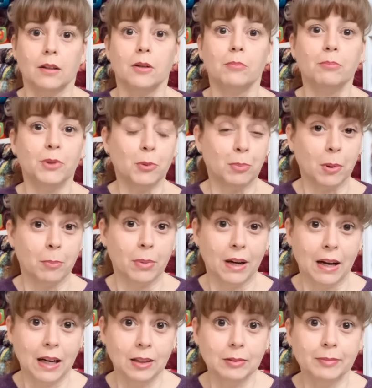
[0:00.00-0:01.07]
mio
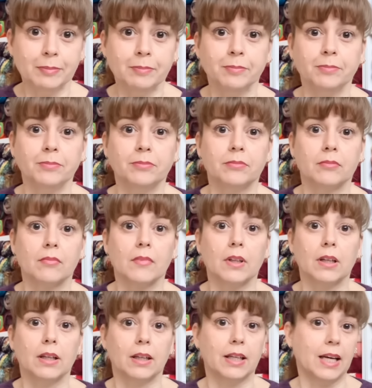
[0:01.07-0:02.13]
papà,
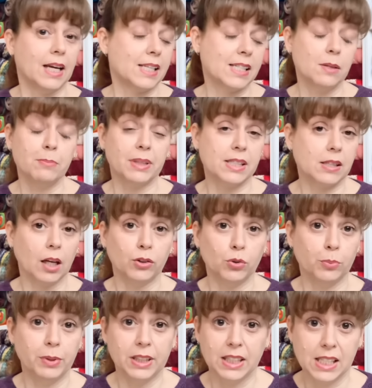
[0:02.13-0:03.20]
che è sempre stato
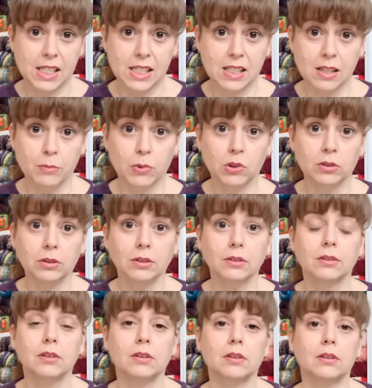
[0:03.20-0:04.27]
benissimo,
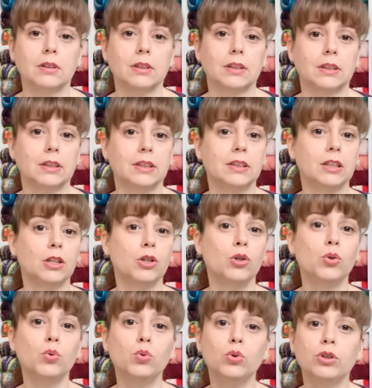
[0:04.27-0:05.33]
eh,
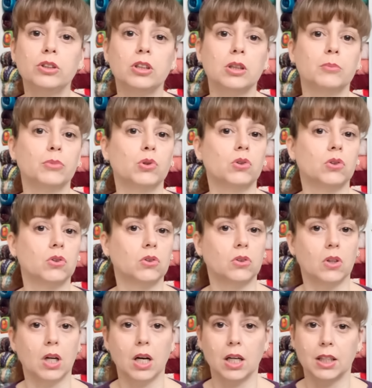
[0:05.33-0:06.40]

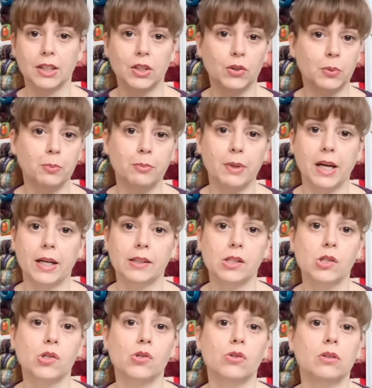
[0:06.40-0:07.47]
nell'ultimo anno e
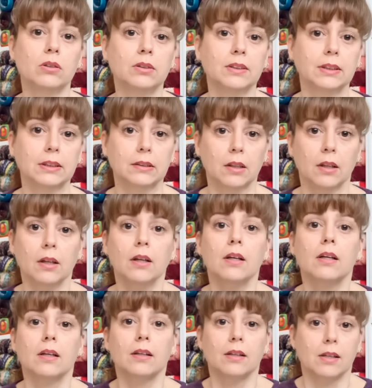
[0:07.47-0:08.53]
mezzo
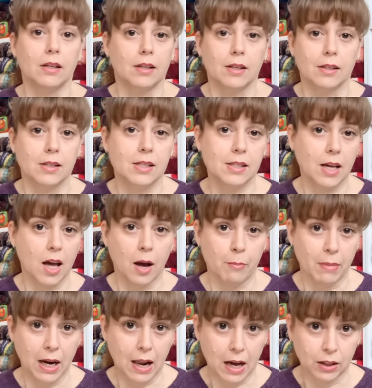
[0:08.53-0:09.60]
eh, si è
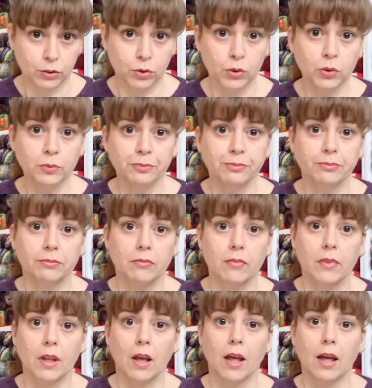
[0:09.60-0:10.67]
ammalato
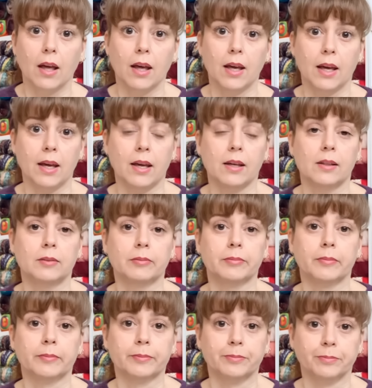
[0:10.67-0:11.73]
e
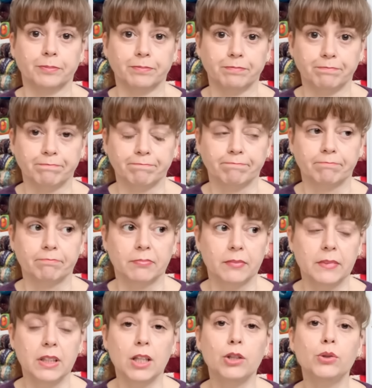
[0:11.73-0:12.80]
mm,
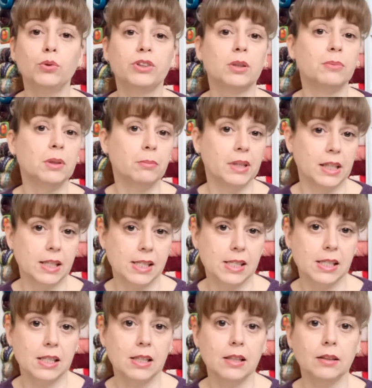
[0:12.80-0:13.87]
negli ultimi
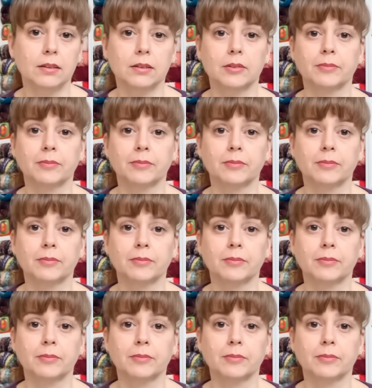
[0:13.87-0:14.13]
mesi